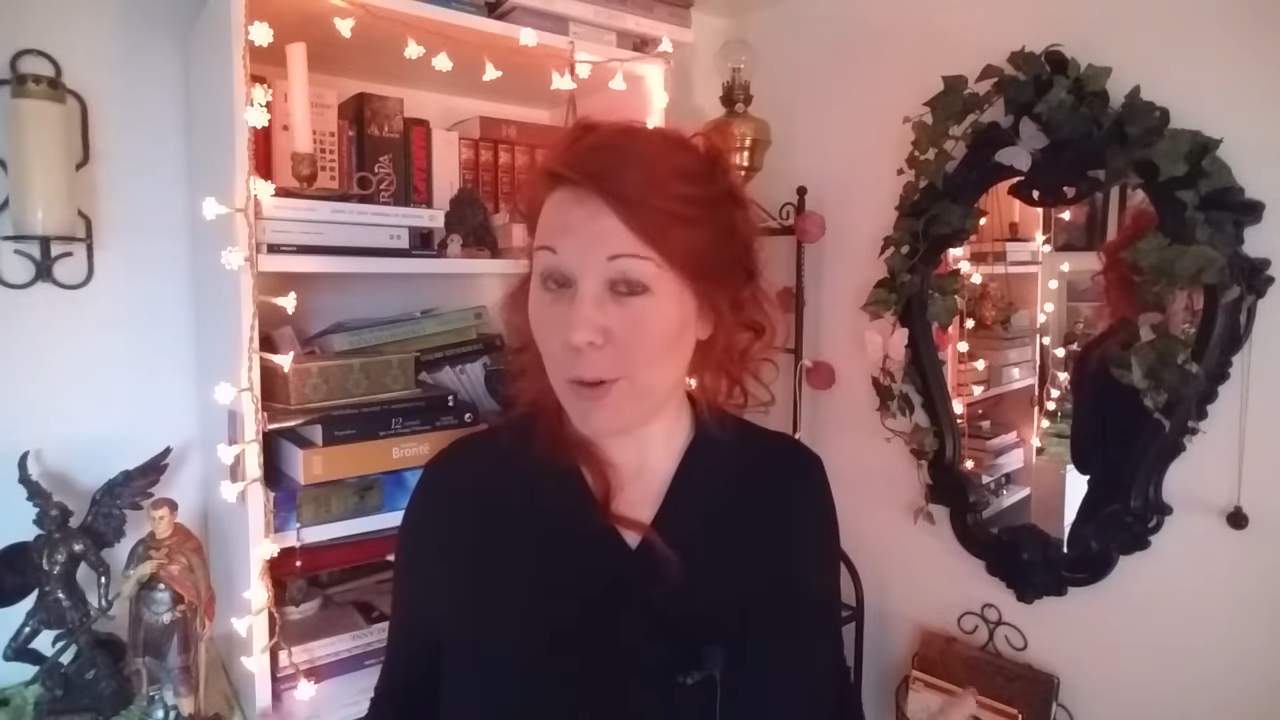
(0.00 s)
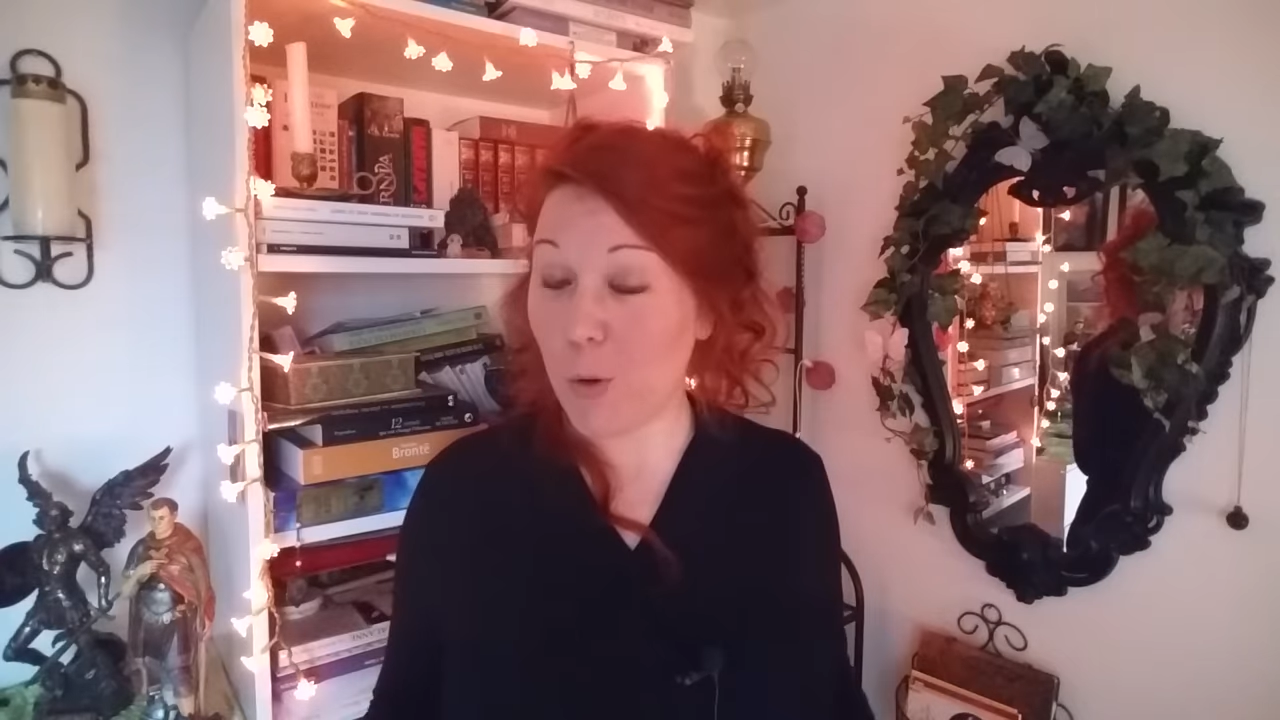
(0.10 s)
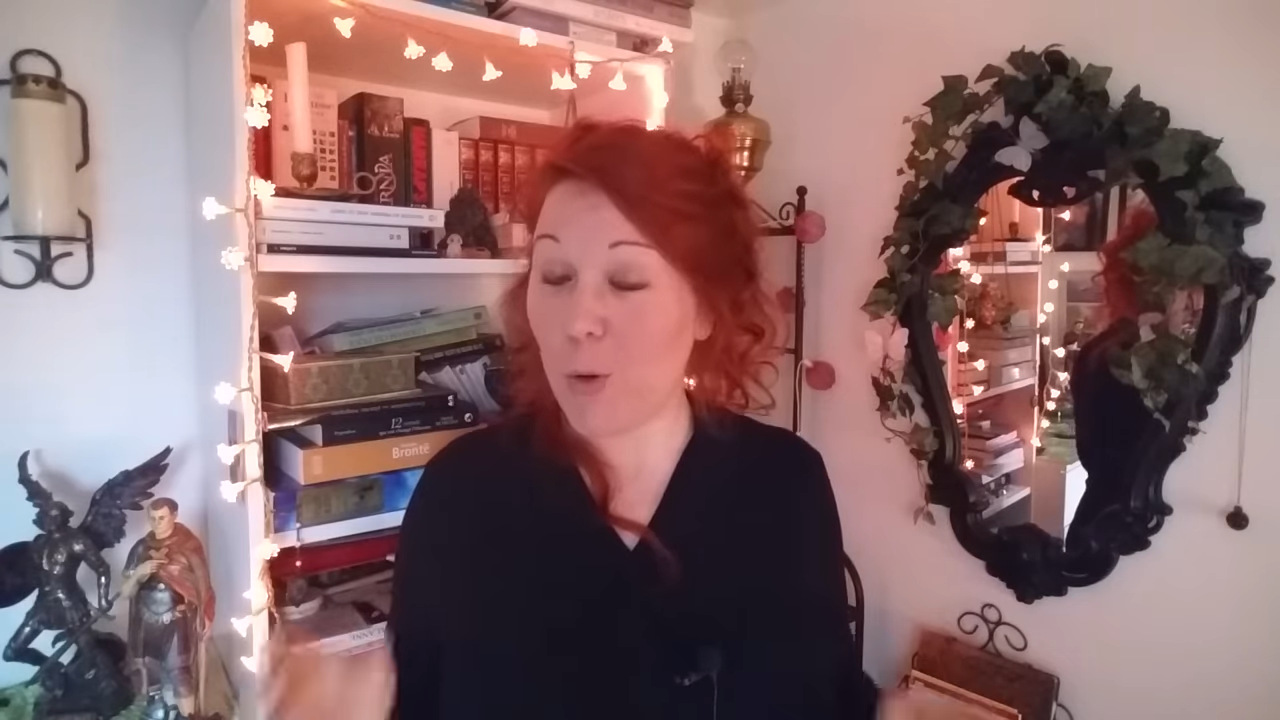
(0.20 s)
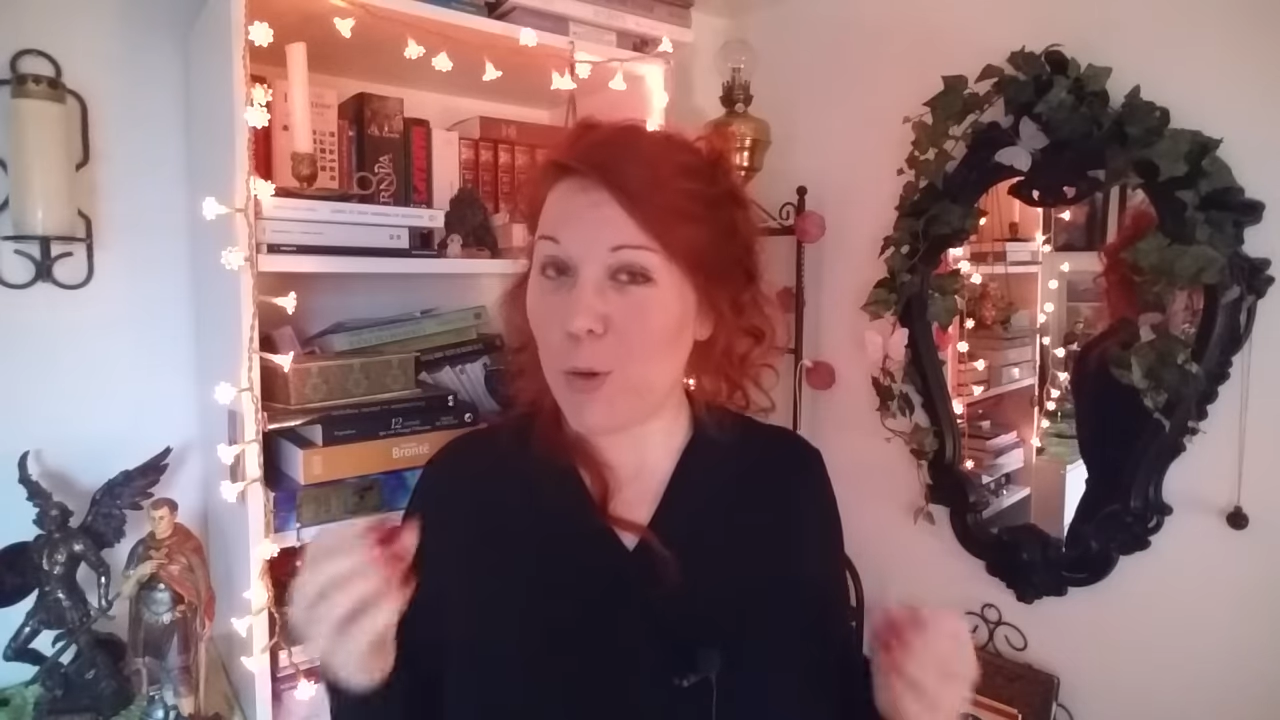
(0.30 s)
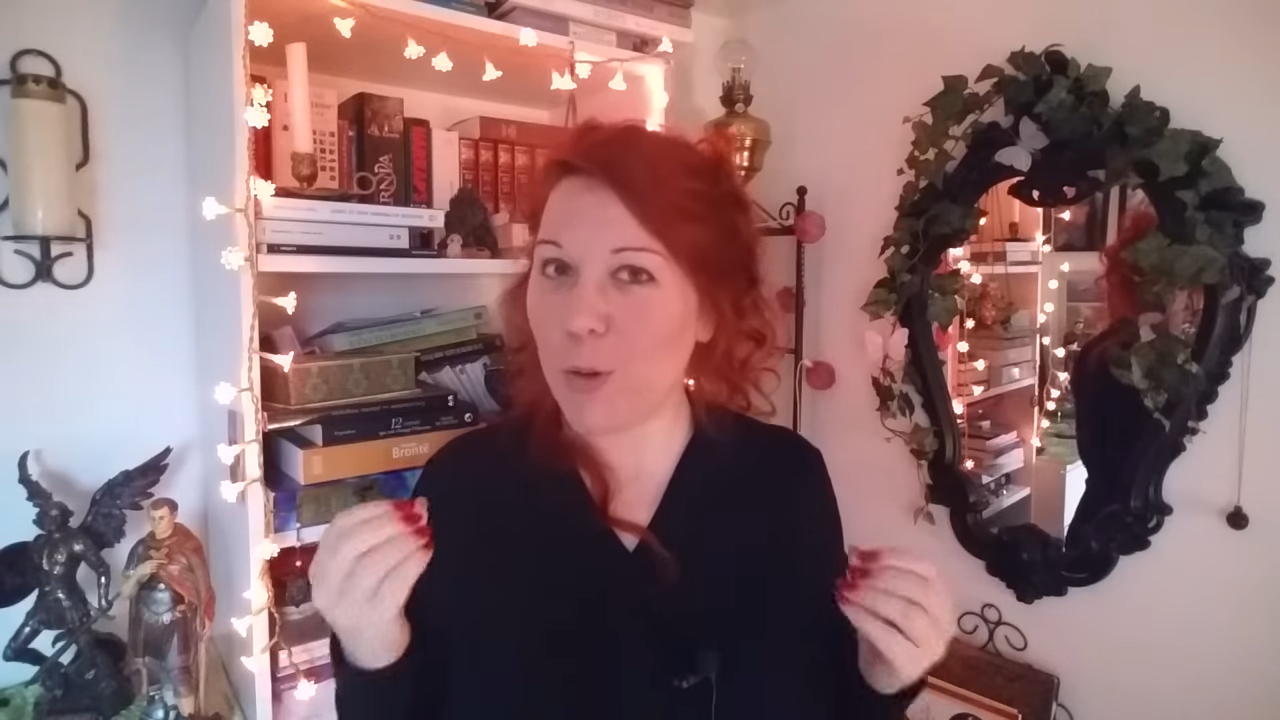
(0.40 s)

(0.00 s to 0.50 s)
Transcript: le